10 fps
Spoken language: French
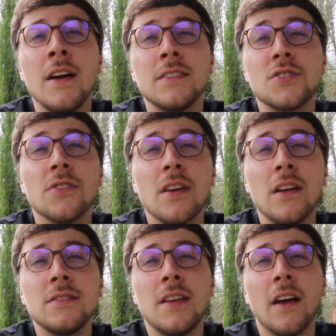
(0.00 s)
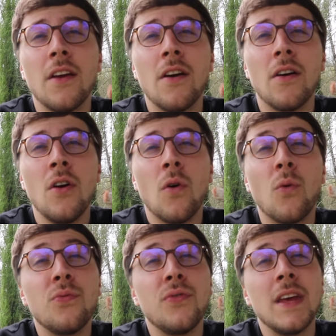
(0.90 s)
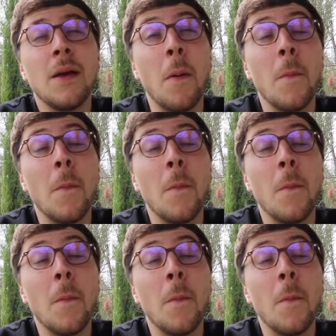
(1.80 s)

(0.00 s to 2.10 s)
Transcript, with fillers: sachant qu'à l'extérieur, on fait